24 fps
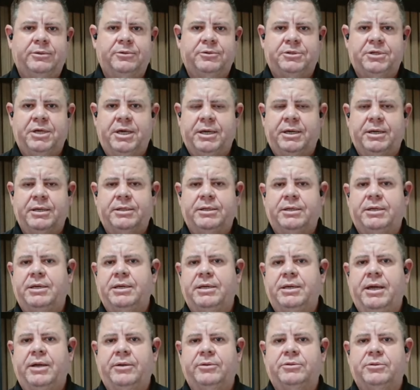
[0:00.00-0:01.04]
eu sei que de
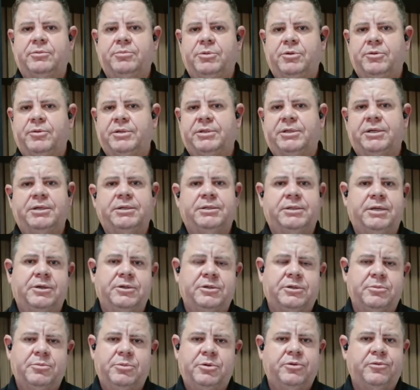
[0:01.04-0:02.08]
500 mil a
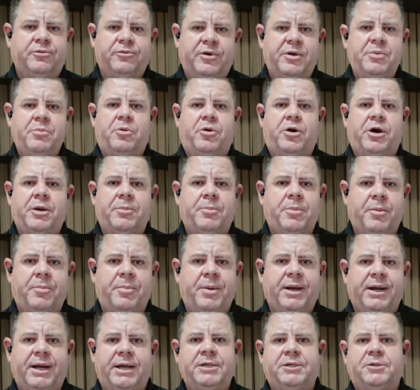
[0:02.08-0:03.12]
600 mil vai embora para
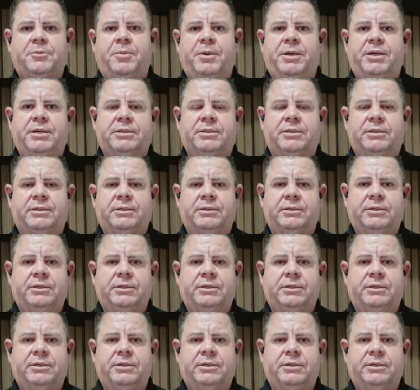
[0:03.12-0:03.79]
pagar a despesa.